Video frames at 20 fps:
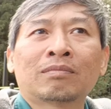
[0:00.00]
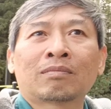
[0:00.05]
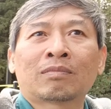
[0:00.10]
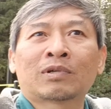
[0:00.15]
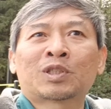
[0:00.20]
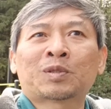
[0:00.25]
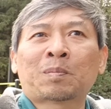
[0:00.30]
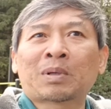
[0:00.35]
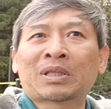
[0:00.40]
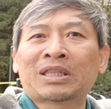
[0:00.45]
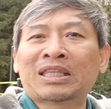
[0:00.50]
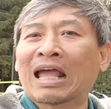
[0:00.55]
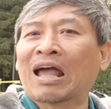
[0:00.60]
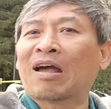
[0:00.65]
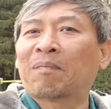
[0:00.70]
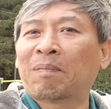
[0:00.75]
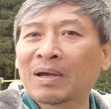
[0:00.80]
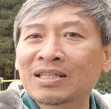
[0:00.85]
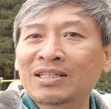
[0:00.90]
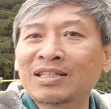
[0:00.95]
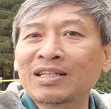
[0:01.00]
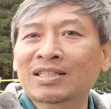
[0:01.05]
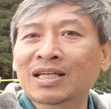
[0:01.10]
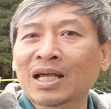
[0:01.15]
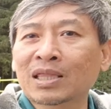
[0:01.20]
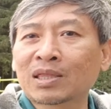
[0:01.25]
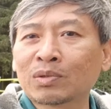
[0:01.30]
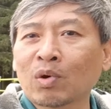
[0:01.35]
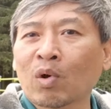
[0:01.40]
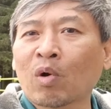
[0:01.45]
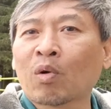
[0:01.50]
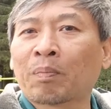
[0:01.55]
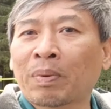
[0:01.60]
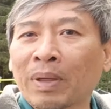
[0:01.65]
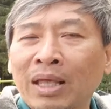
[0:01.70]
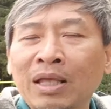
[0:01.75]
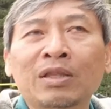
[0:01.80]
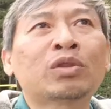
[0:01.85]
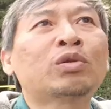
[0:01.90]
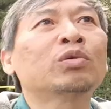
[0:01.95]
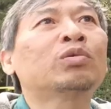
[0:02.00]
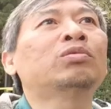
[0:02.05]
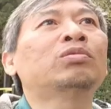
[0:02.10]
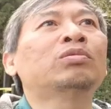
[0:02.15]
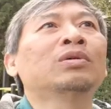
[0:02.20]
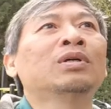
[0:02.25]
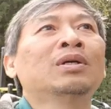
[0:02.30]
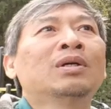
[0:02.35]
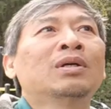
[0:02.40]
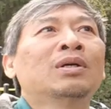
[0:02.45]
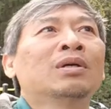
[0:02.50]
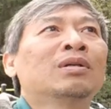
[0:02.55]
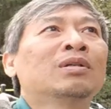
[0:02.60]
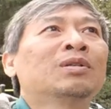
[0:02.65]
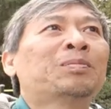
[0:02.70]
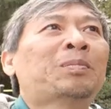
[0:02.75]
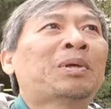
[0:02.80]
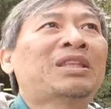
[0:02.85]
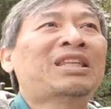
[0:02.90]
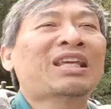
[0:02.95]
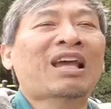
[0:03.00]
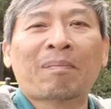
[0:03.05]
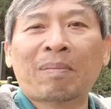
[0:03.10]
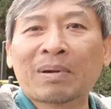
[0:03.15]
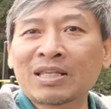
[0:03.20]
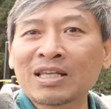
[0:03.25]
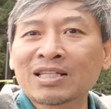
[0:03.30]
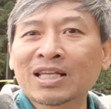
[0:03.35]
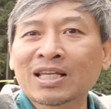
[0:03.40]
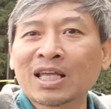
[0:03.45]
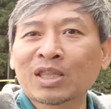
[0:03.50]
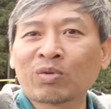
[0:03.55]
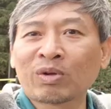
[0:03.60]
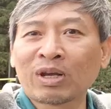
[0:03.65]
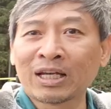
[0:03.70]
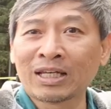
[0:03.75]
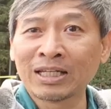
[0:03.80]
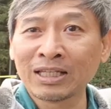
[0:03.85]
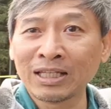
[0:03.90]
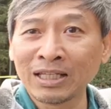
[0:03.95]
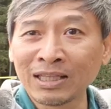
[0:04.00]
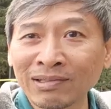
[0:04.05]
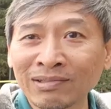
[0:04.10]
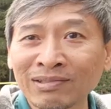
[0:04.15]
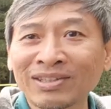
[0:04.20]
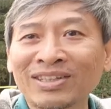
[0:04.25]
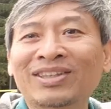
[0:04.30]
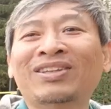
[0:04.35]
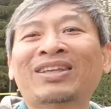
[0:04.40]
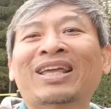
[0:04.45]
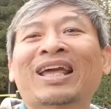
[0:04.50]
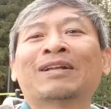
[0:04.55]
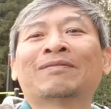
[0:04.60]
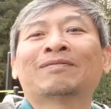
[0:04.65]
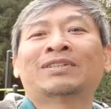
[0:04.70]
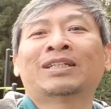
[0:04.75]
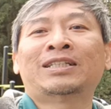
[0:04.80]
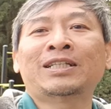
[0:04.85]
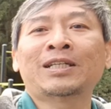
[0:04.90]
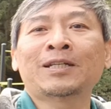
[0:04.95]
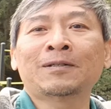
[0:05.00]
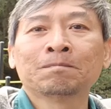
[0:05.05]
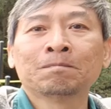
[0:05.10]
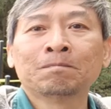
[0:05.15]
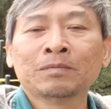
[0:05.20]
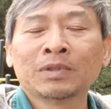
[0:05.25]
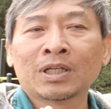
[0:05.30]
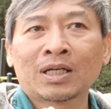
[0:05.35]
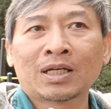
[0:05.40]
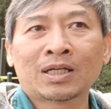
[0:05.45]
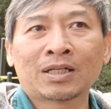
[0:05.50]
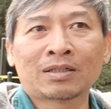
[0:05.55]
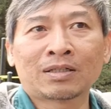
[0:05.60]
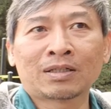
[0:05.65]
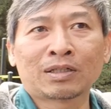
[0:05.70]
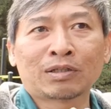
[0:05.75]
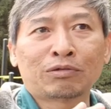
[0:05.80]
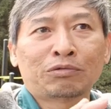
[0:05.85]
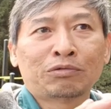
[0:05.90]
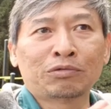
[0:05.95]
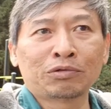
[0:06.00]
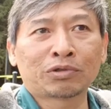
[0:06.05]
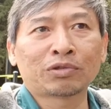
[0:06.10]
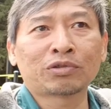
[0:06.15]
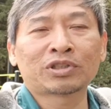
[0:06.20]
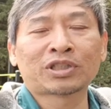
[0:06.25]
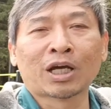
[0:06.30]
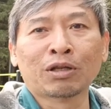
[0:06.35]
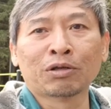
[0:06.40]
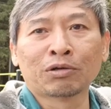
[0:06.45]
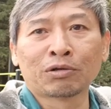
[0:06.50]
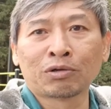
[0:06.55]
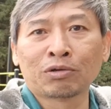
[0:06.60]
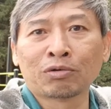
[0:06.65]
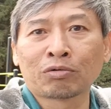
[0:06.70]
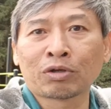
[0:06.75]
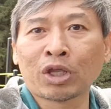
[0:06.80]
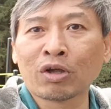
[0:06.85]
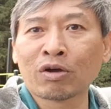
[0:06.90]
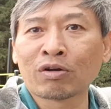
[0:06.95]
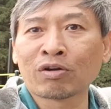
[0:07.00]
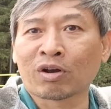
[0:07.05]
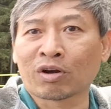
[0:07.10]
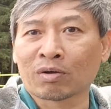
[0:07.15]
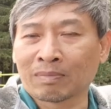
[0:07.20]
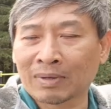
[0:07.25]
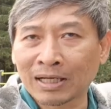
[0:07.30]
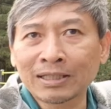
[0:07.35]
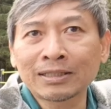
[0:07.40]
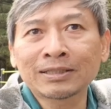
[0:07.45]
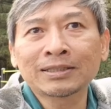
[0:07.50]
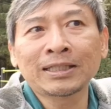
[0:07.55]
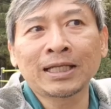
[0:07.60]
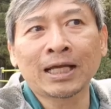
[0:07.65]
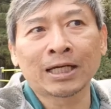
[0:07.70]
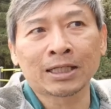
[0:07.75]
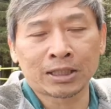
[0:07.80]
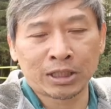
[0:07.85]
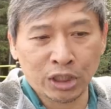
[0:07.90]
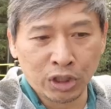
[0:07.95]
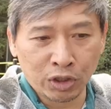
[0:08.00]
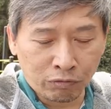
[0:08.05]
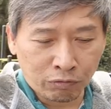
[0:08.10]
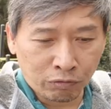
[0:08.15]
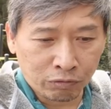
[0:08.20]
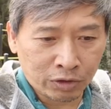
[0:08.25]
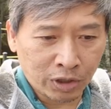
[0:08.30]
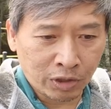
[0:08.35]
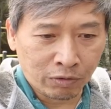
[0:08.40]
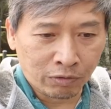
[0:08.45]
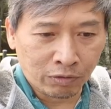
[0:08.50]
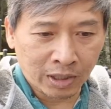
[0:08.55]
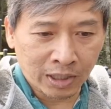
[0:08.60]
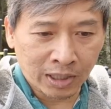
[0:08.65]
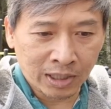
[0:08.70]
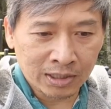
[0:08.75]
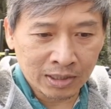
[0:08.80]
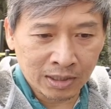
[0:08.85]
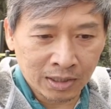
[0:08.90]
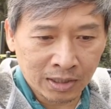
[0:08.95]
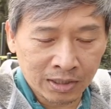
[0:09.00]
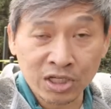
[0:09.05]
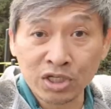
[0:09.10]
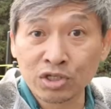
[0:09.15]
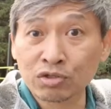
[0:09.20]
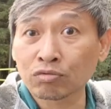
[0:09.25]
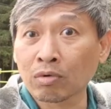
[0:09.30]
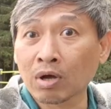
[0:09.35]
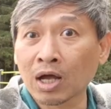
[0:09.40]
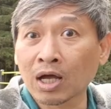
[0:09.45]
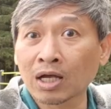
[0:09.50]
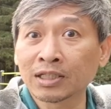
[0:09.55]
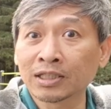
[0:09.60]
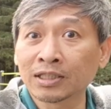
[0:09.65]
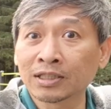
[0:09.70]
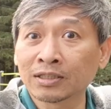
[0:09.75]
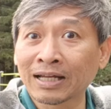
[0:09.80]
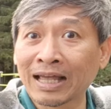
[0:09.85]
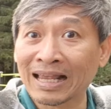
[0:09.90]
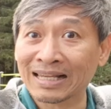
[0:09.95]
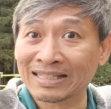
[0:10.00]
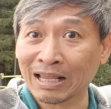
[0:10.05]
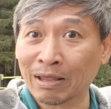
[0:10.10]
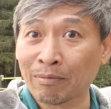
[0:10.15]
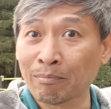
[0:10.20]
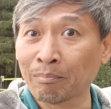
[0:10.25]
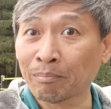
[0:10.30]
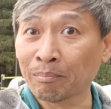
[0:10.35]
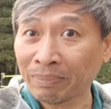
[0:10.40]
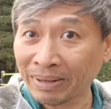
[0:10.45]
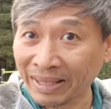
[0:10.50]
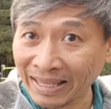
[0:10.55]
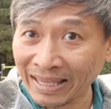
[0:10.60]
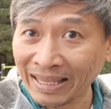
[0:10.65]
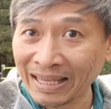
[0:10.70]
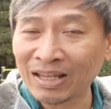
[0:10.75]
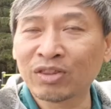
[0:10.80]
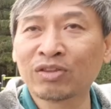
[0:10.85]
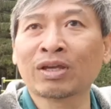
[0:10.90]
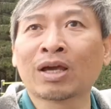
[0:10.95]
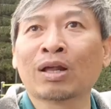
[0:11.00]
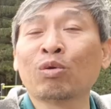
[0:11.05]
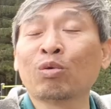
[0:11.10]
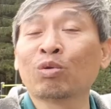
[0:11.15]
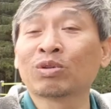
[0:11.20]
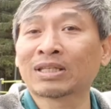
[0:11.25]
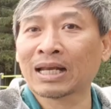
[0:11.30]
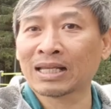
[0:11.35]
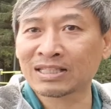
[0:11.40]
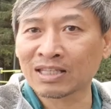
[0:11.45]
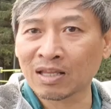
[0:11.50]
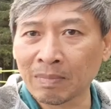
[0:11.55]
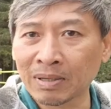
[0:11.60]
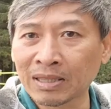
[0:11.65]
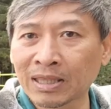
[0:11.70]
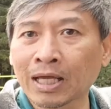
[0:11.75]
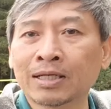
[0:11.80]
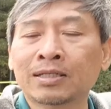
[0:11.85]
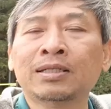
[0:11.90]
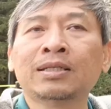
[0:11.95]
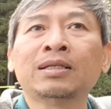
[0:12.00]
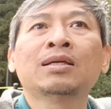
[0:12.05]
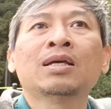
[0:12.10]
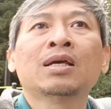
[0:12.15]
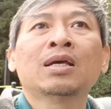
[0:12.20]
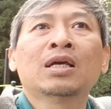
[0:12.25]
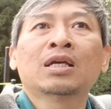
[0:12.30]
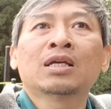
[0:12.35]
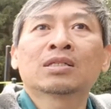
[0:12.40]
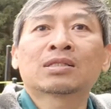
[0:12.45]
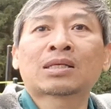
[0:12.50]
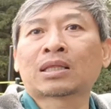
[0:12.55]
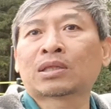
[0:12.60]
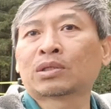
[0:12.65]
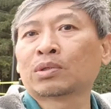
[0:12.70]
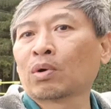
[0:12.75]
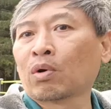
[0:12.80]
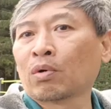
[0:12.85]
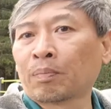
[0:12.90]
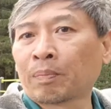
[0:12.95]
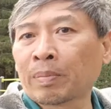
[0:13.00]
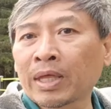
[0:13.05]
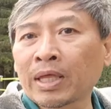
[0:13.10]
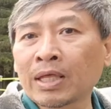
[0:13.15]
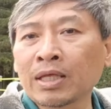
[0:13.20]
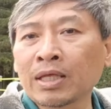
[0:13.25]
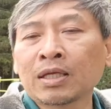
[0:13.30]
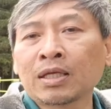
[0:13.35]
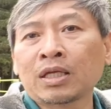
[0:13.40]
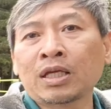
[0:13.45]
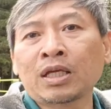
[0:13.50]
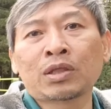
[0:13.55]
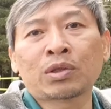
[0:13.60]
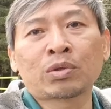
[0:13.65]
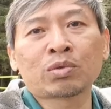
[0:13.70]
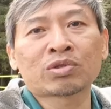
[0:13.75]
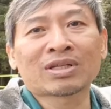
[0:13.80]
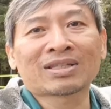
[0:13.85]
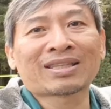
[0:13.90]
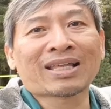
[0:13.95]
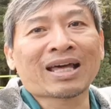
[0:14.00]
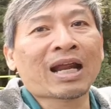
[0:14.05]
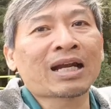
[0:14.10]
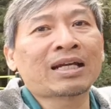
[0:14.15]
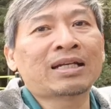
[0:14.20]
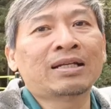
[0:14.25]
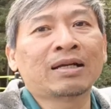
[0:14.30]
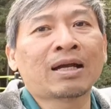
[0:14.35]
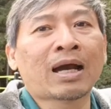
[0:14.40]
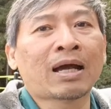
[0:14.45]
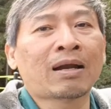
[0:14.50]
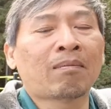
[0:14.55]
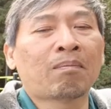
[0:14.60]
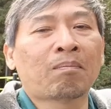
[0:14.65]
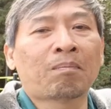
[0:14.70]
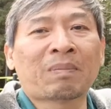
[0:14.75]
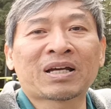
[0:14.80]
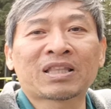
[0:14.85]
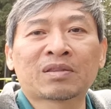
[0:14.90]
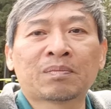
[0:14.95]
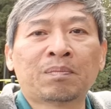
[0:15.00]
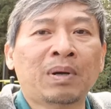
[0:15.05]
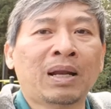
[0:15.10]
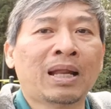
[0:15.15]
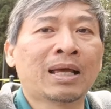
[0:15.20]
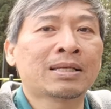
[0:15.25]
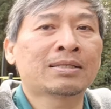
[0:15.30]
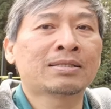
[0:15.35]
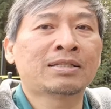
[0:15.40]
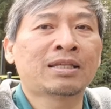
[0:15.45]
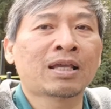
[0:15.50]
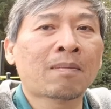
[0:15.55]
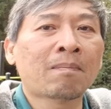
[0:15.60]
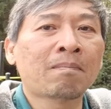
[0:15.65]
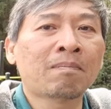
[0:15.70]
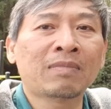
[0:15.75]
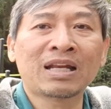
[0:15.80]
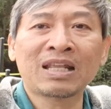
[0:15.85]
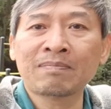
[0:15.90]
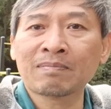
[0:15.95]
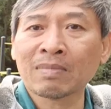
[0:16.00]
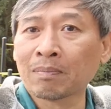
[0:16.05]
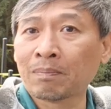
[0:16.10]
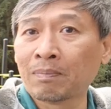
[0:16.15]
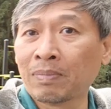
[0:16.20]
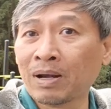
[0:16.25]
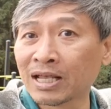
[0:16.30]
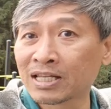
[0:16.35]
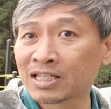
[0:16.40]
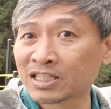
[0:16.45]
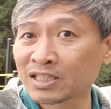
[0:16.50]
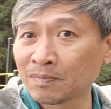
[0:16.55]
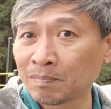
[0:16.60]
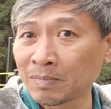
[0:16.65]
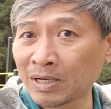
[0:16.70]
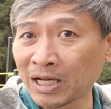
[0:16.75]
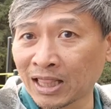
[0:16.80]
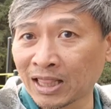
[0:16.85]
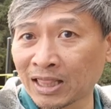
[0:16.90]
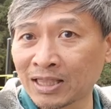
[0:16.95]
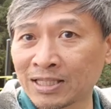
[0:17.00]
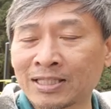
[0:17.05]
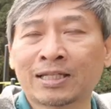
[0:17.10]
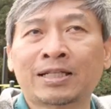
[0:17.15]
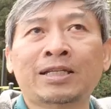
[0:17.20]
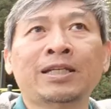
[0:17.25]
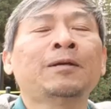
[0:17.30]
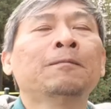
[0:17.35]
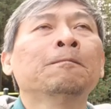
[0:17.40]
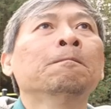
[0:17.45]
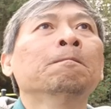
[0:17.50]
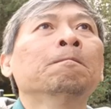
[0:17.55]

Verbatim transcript: seperti apa sih satu OP itu seperti apa sih satu kredit itu gitu ya jadi uh, untuk jalur Lukio normal yang diikuti oleh uh, siswa uh, eh, SMP gitu ya lulusan SMP tadi satu OP itu setara dengan 14 jam 15 menit jadi